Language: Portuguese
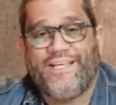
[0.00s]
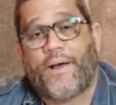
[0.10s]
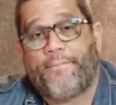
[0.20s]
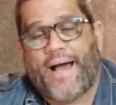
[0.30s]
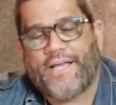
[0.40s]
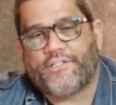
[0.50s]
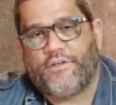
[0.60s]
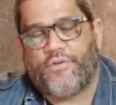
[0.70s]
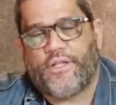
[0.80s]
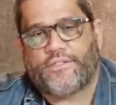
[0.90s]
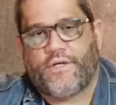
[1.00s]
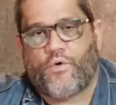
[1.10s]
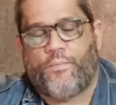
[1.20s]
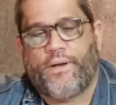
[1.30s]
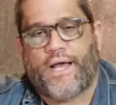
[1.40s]
E jamais deveria
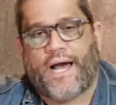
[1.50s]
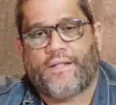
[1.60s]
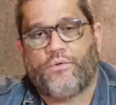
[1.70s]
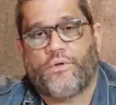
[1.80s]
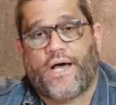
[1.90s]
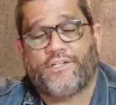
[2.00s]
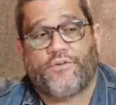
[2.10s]
ser complicado,